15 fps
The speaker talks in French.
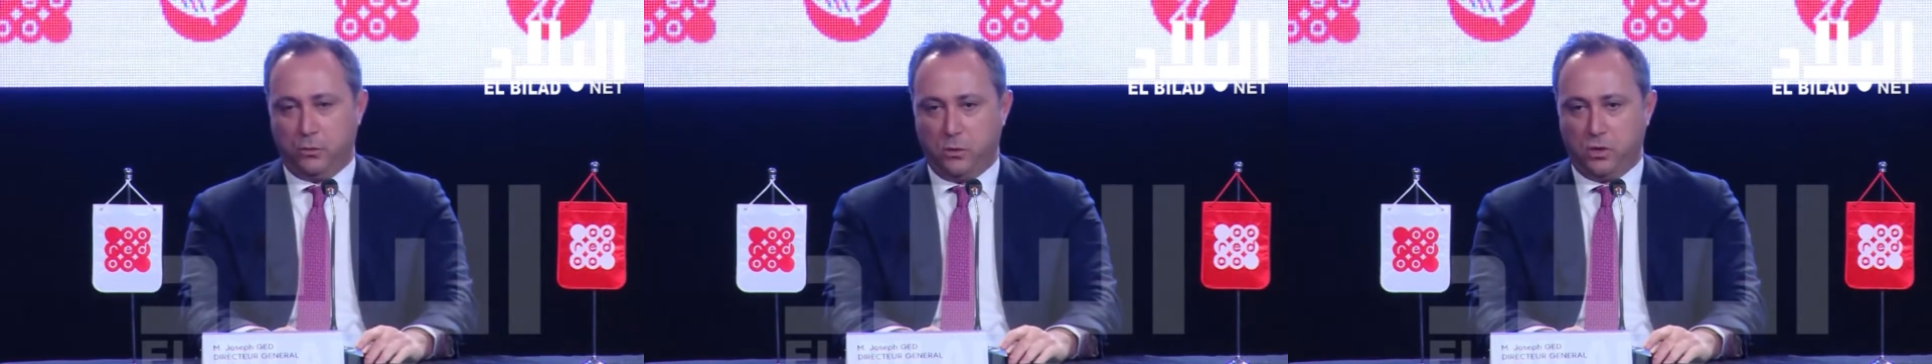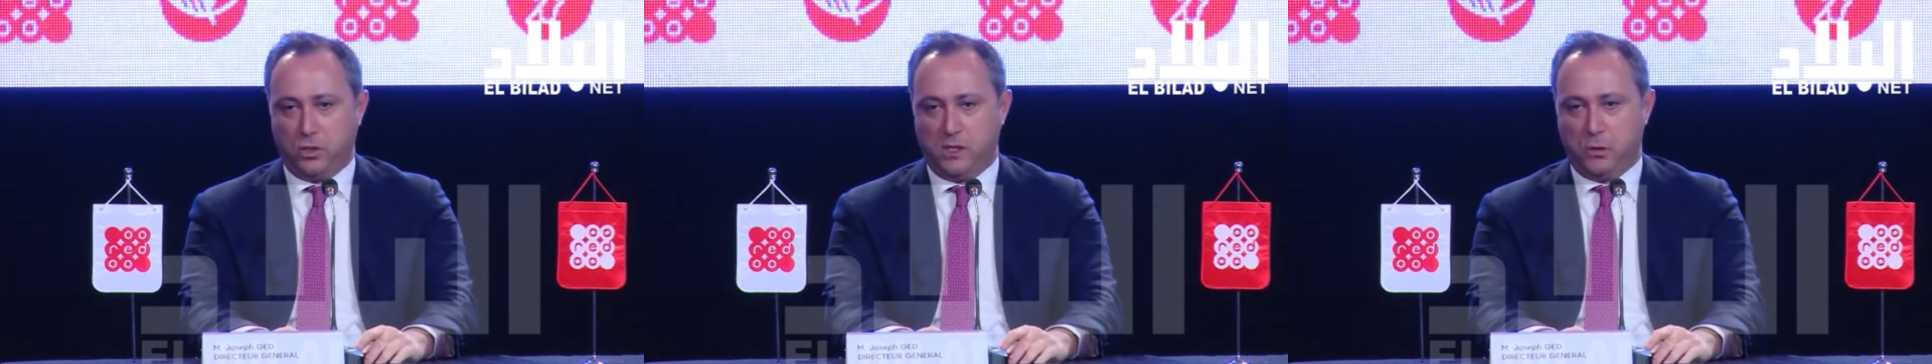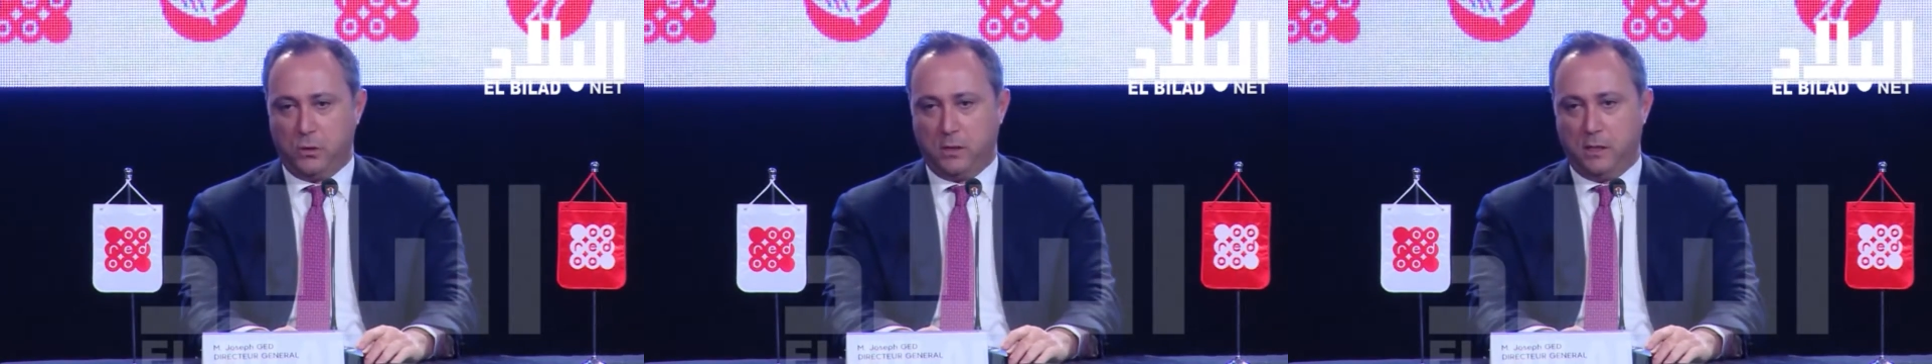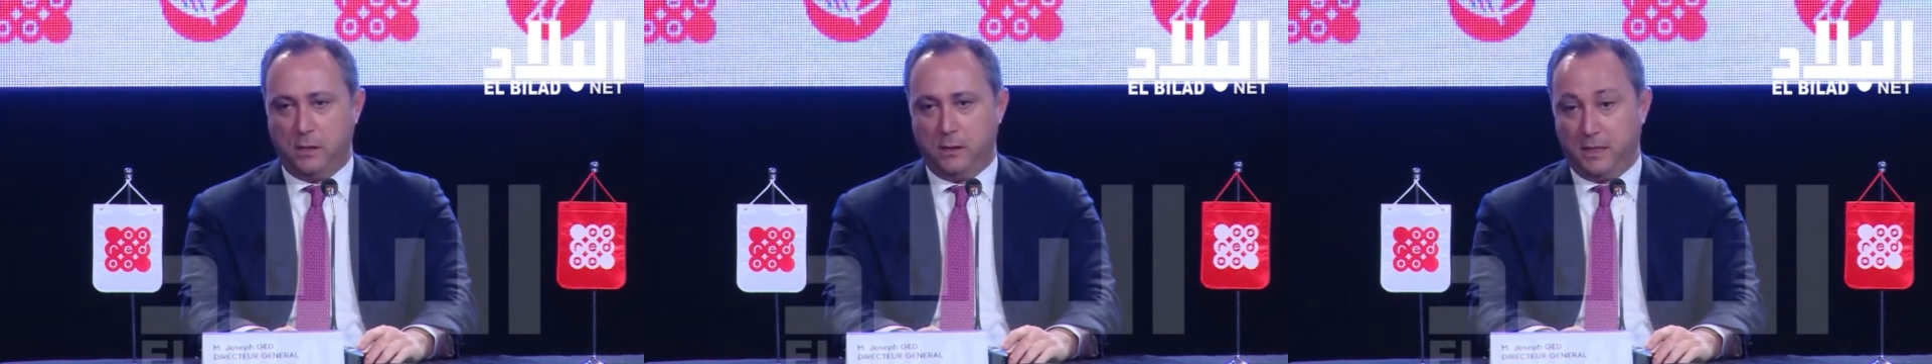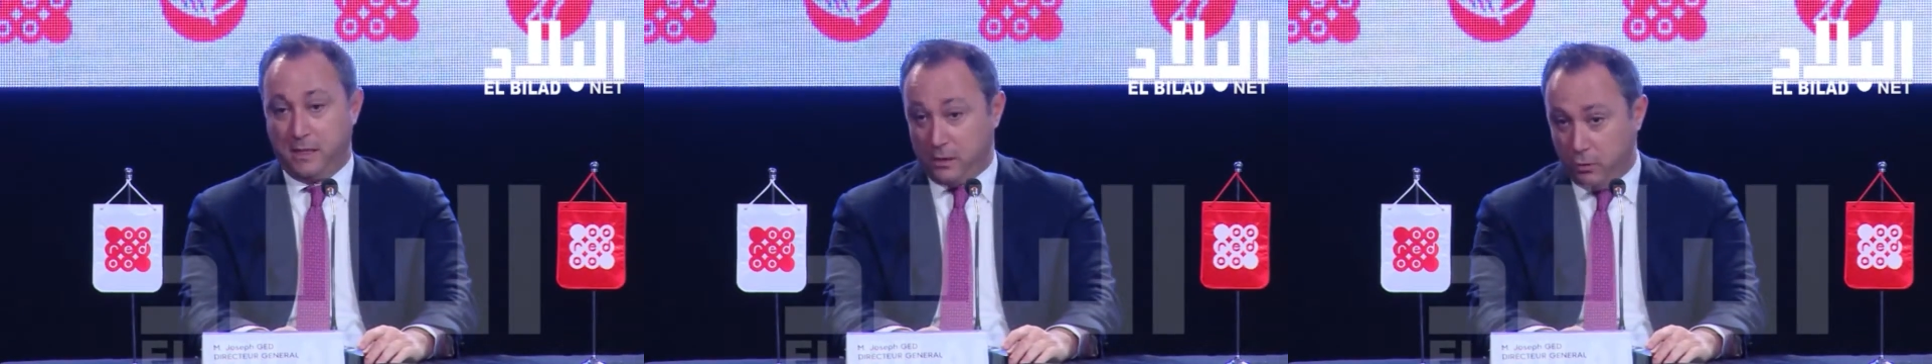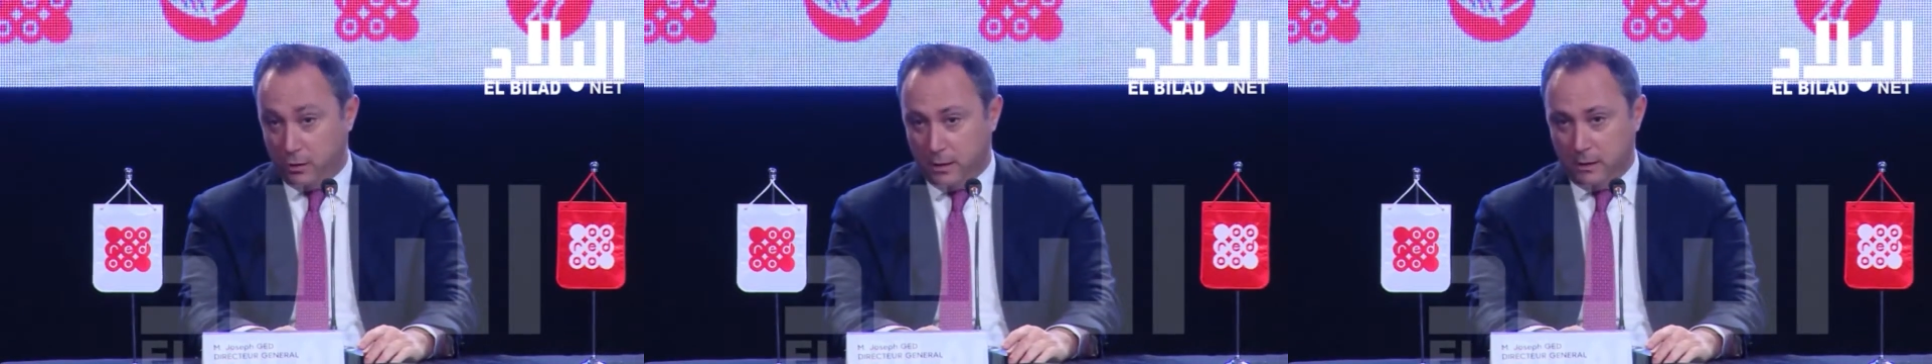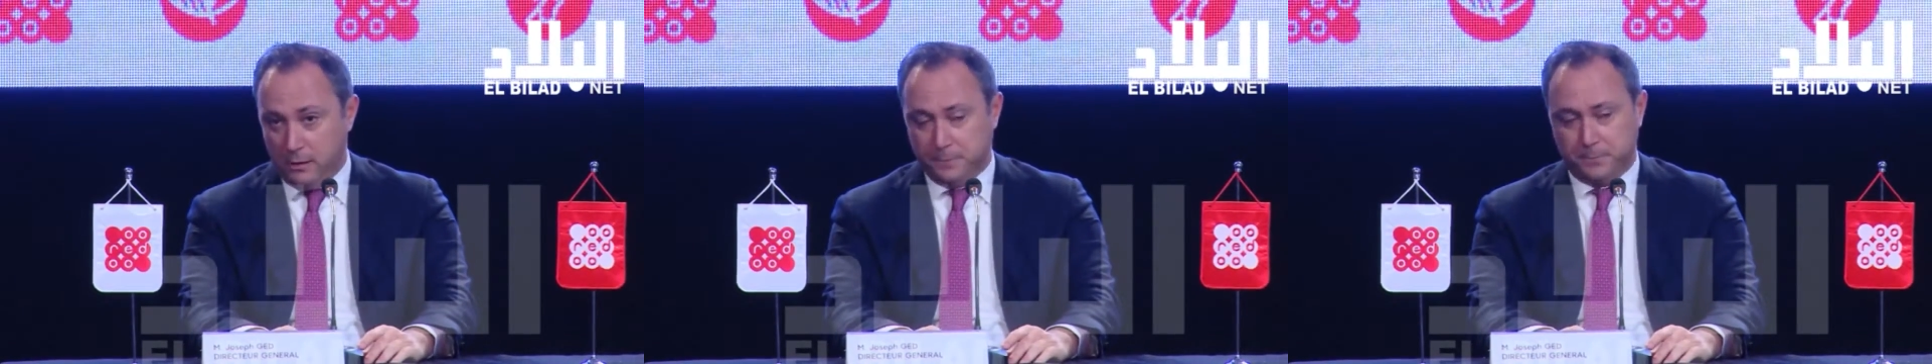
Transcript: 3G sera nationale,